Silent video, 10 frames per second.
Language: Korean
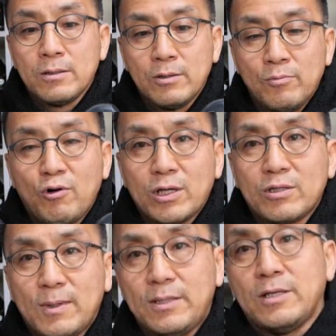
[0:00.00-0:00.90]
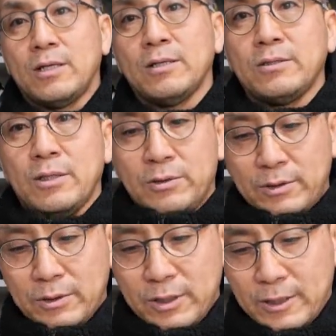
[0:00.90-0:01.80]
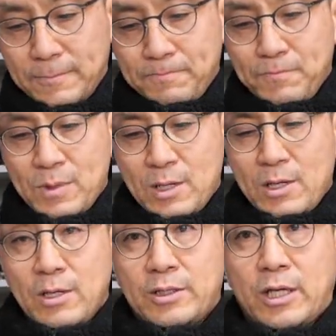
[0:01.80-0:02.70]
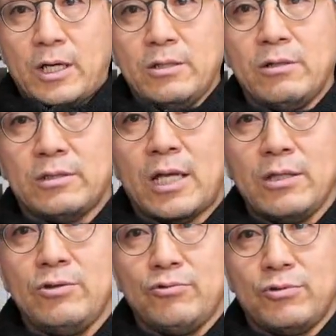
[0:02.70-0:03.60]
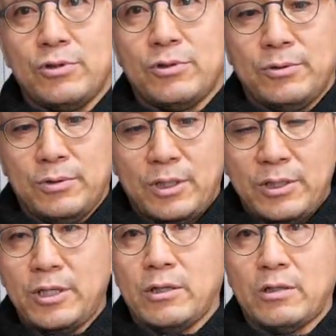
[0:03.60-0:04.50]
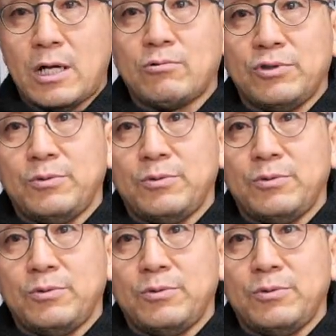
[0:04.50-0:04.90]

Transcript: 어, 뭐가 더 맞냐? 이제 이런 건데 제가 이거를 산 이유는 이 흰색을 갖고